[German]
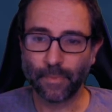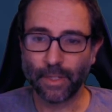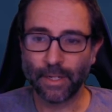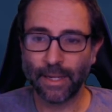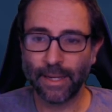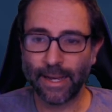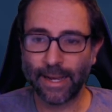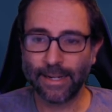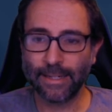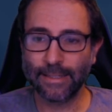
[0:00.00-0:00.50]

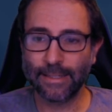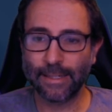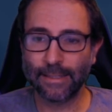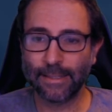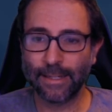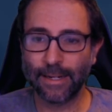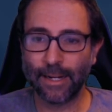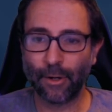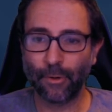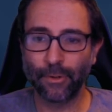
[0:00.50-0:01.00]
reicht halt
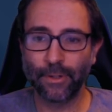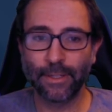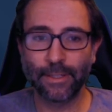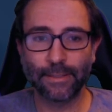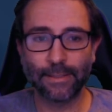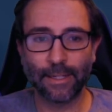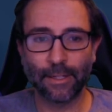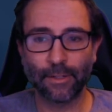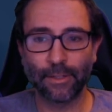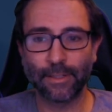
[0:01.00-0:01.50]
dann auch
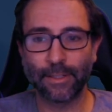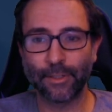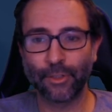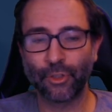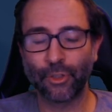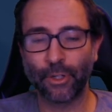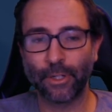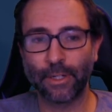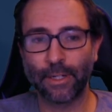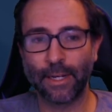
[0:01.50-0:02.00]
nicht, dadurch, dass
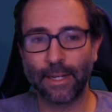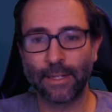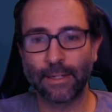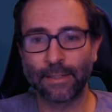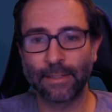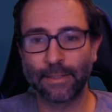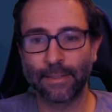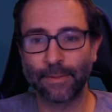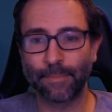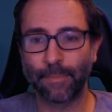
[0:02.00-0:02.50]

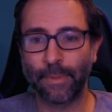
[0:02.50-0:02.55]
Schottland